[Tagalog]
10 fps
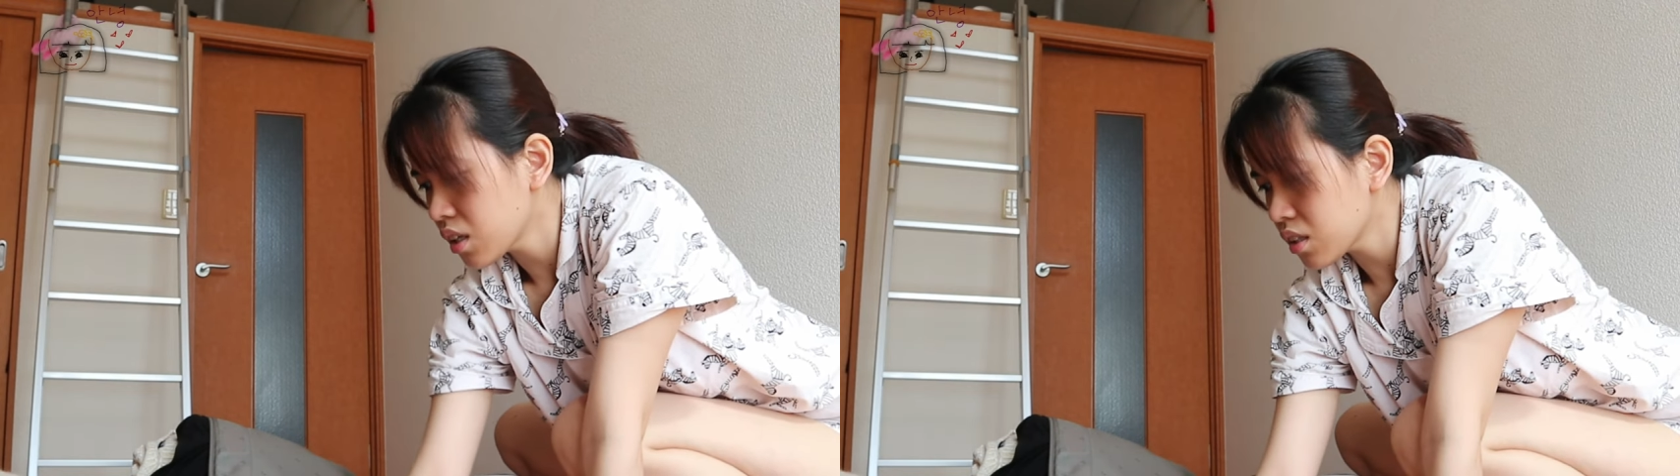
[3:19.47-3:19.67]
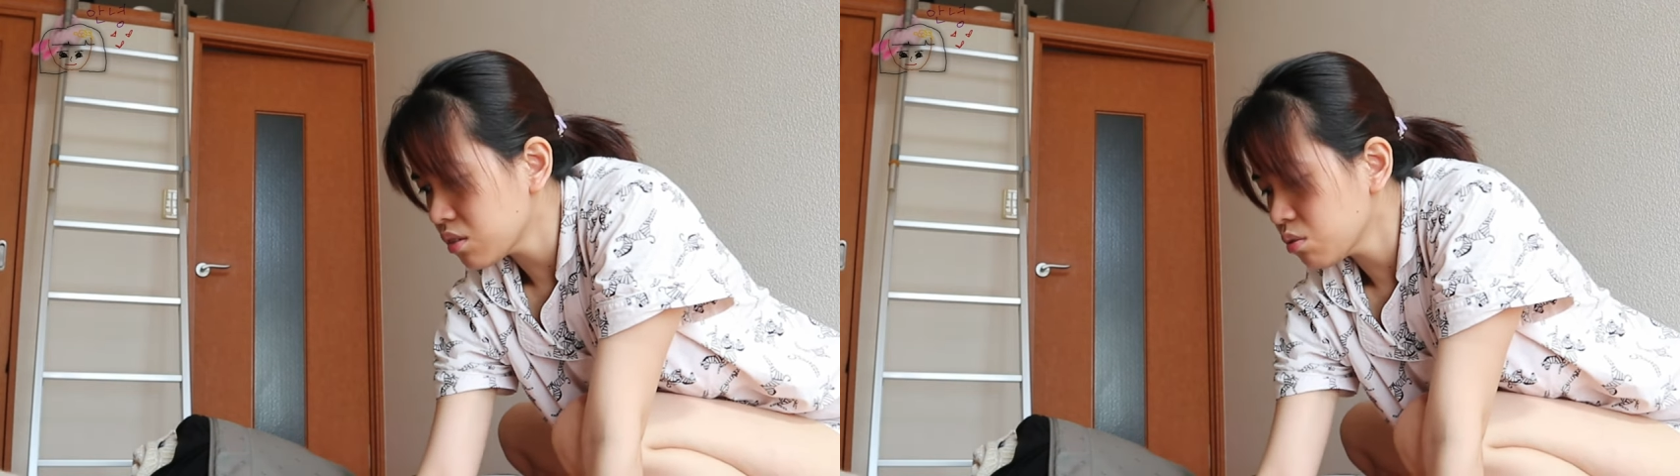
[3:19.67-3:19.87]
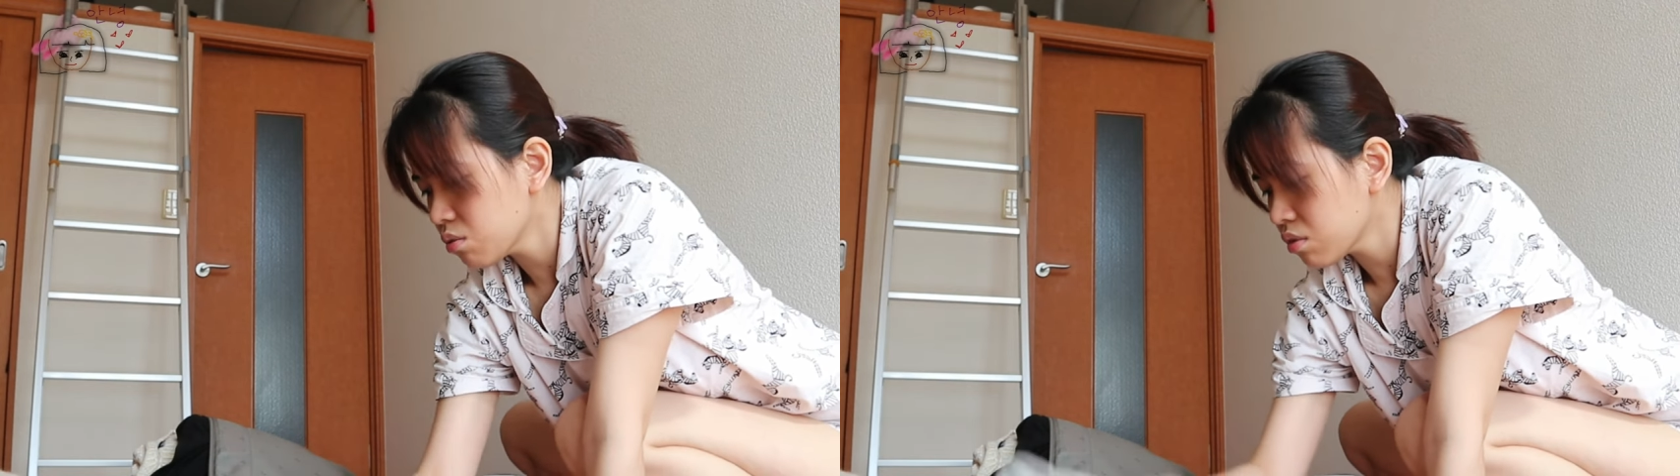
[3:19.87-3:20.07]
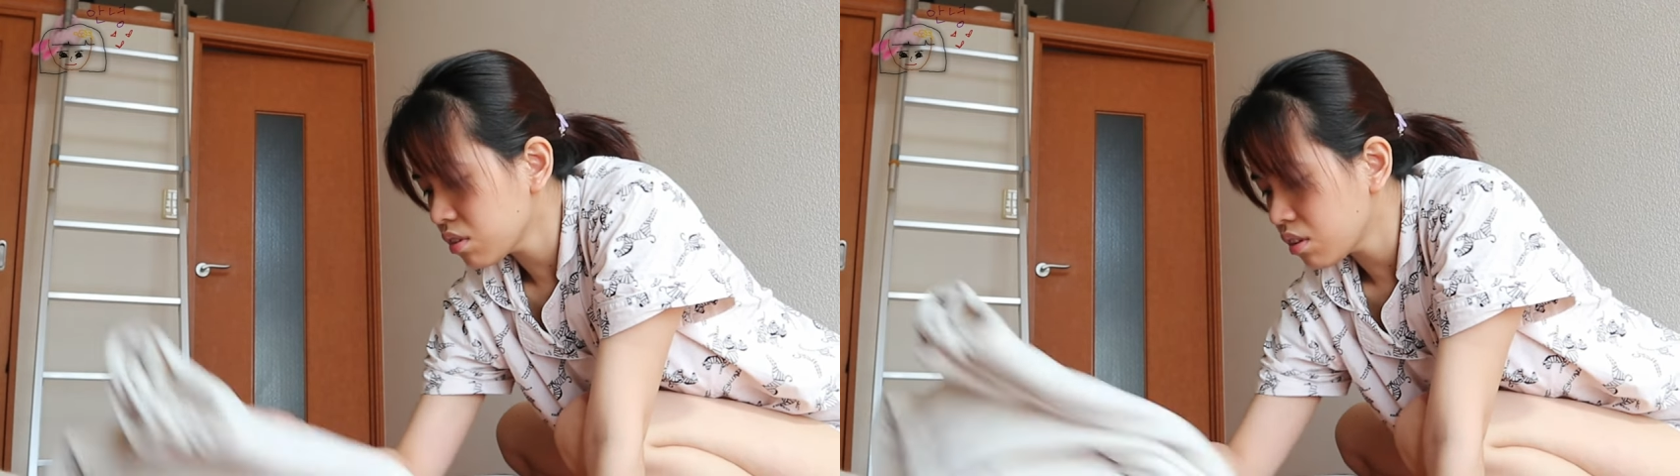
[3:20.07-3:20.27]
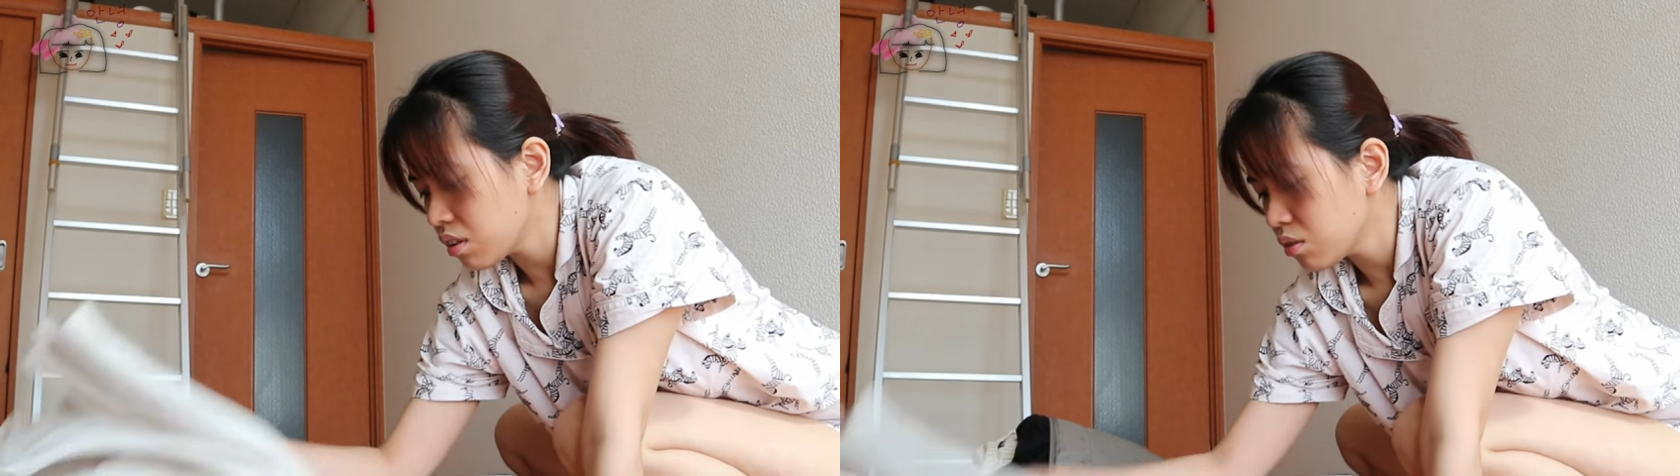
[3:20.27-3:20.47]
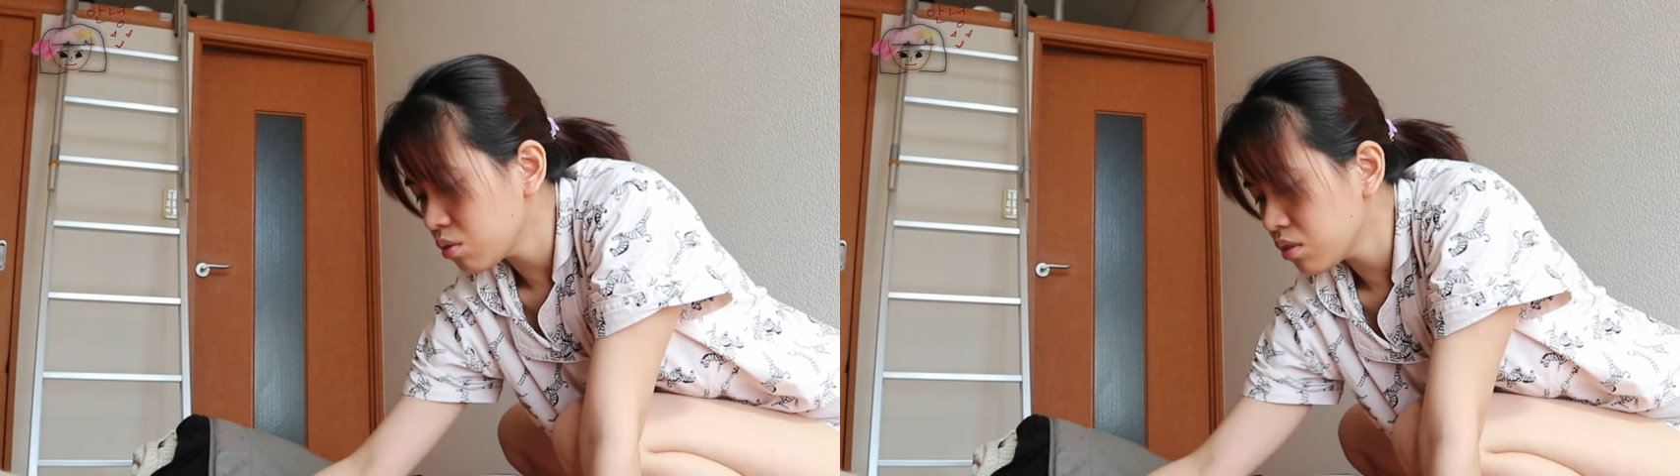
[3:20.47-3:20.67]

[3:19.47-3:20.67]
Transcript: Kasi yung sa ano,